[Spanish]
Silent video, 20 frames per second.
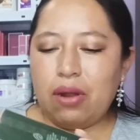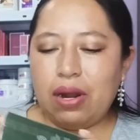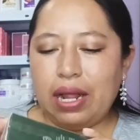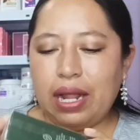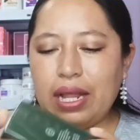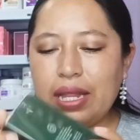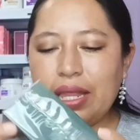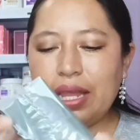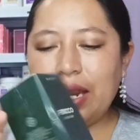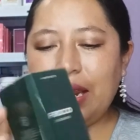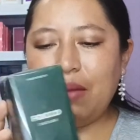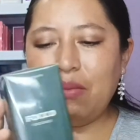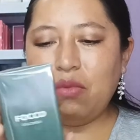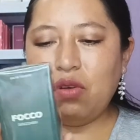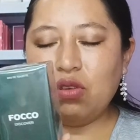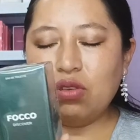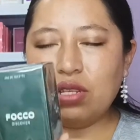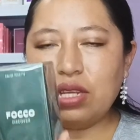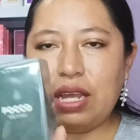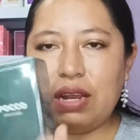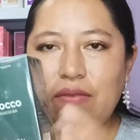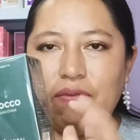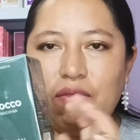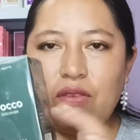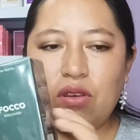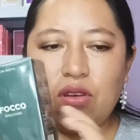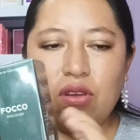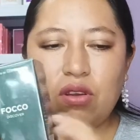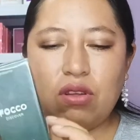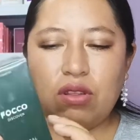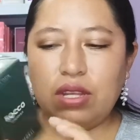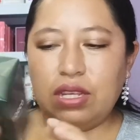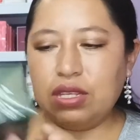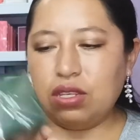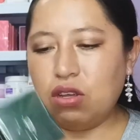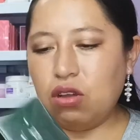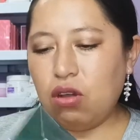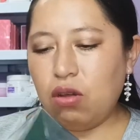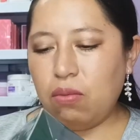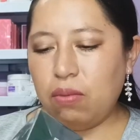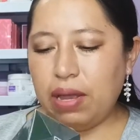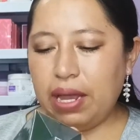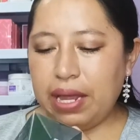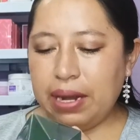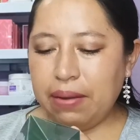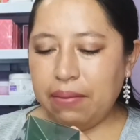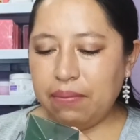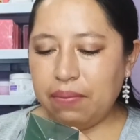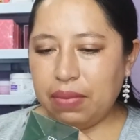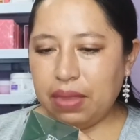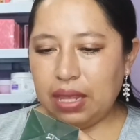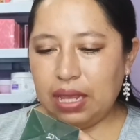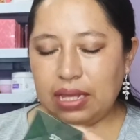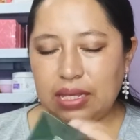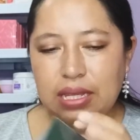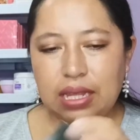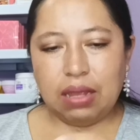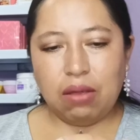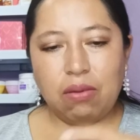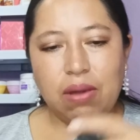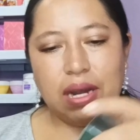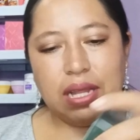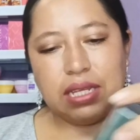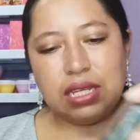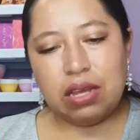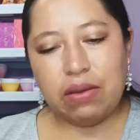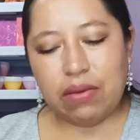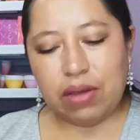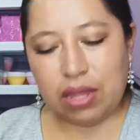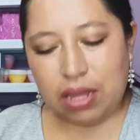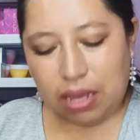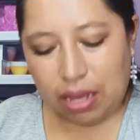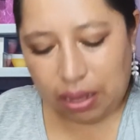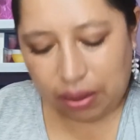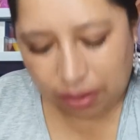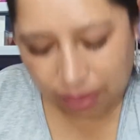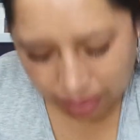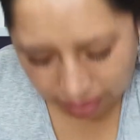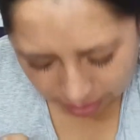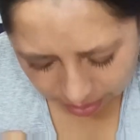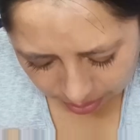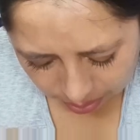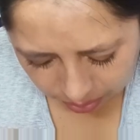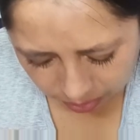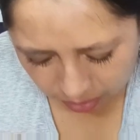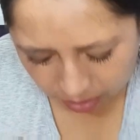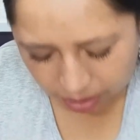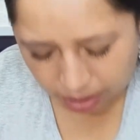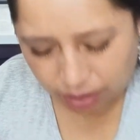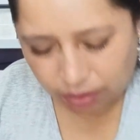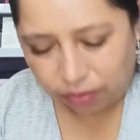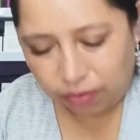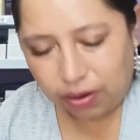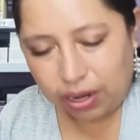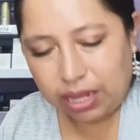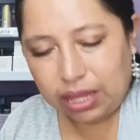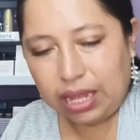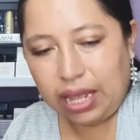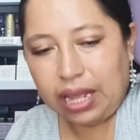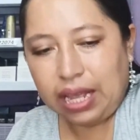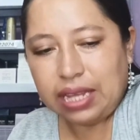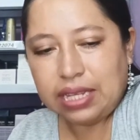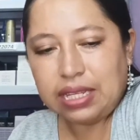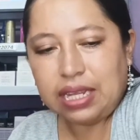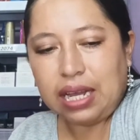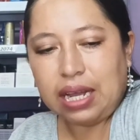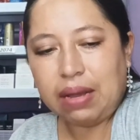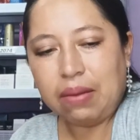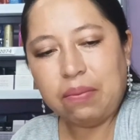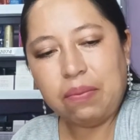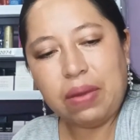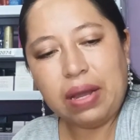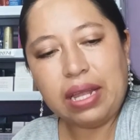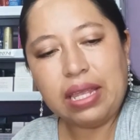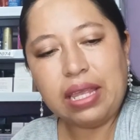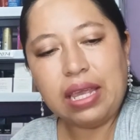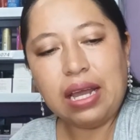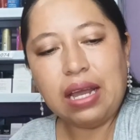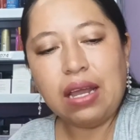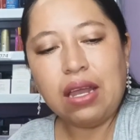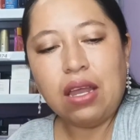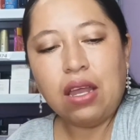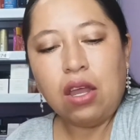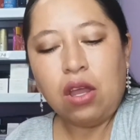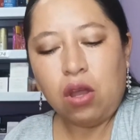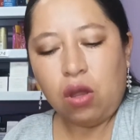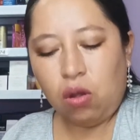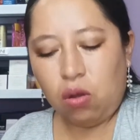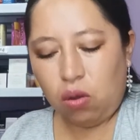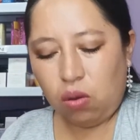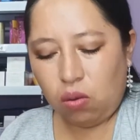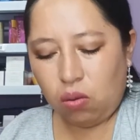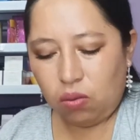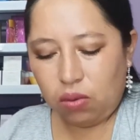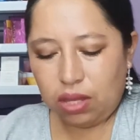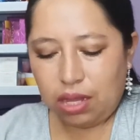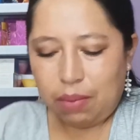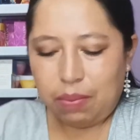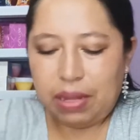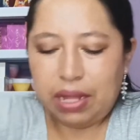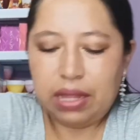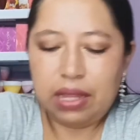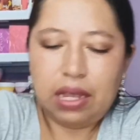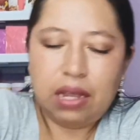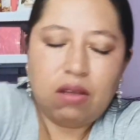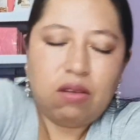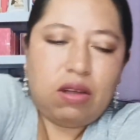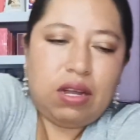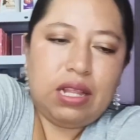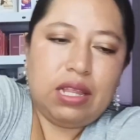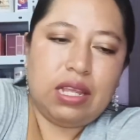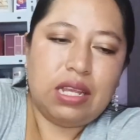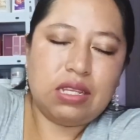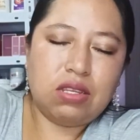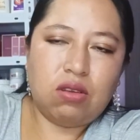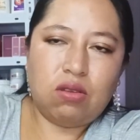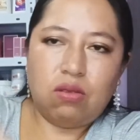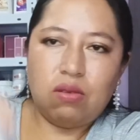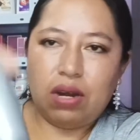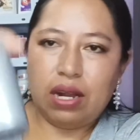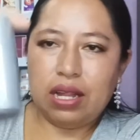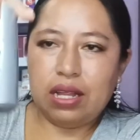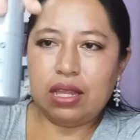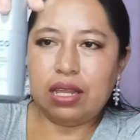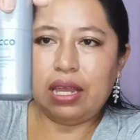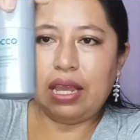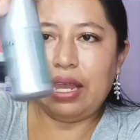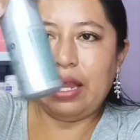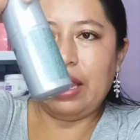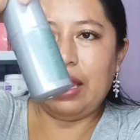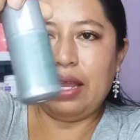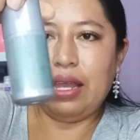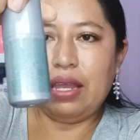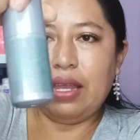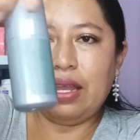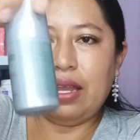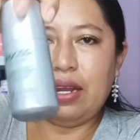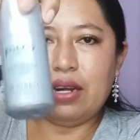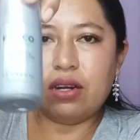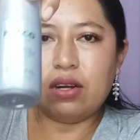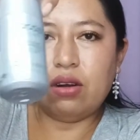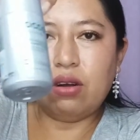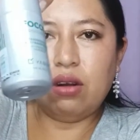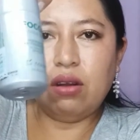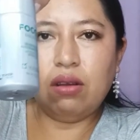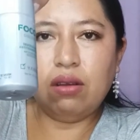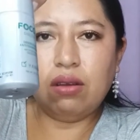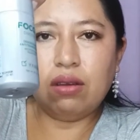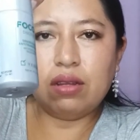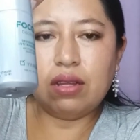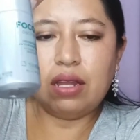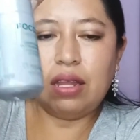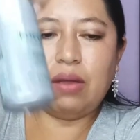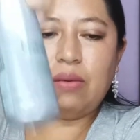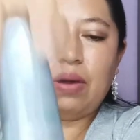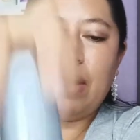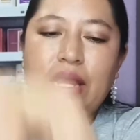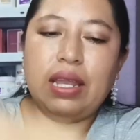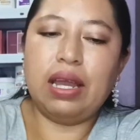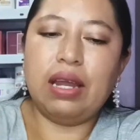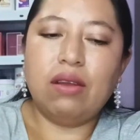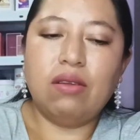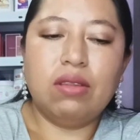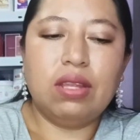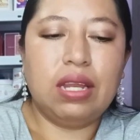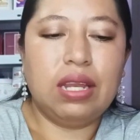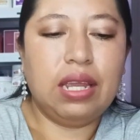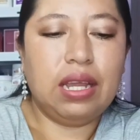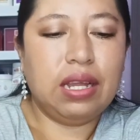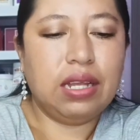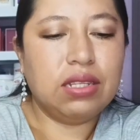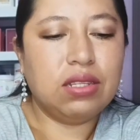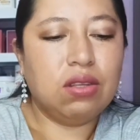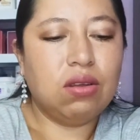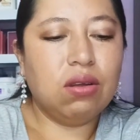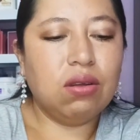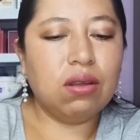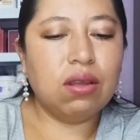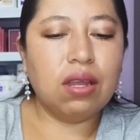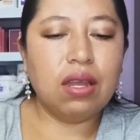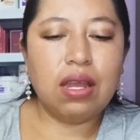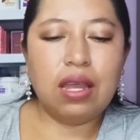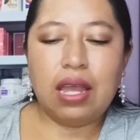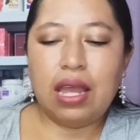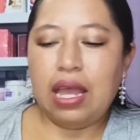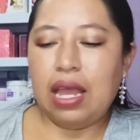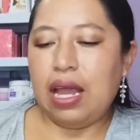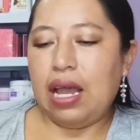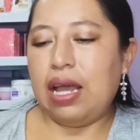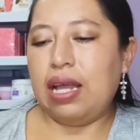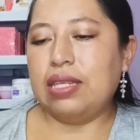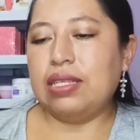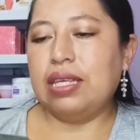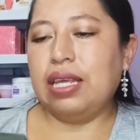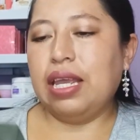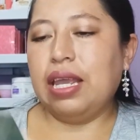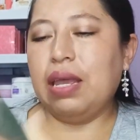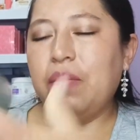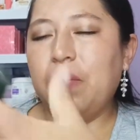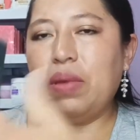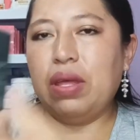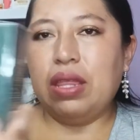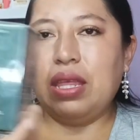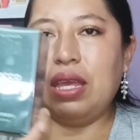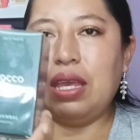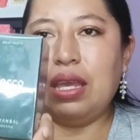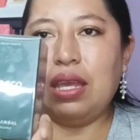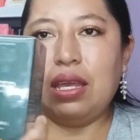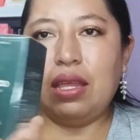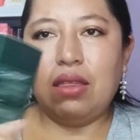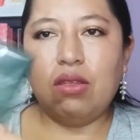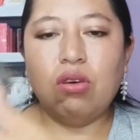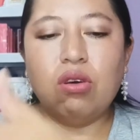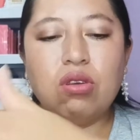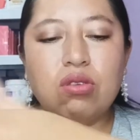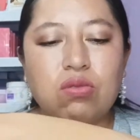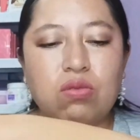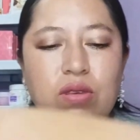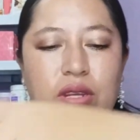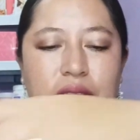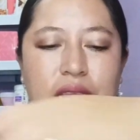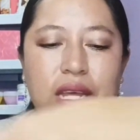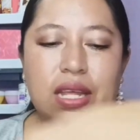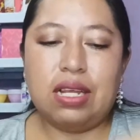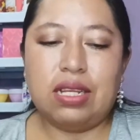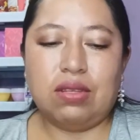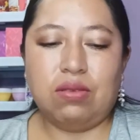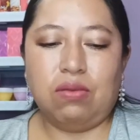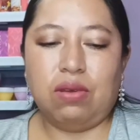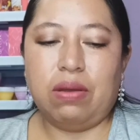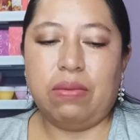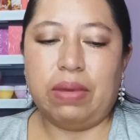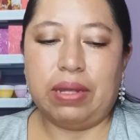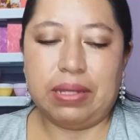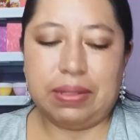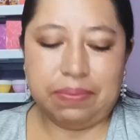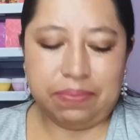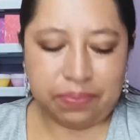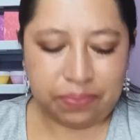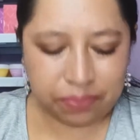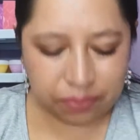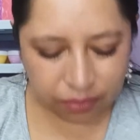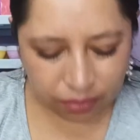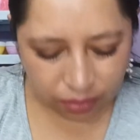Por acá tenemos el foco Discover. Este igual estaba de, oferta en esta campaña. Conjuntamente con el desodorante en rolón. Igual ya no tenían esto. Así que pedí dos unidades de una vez.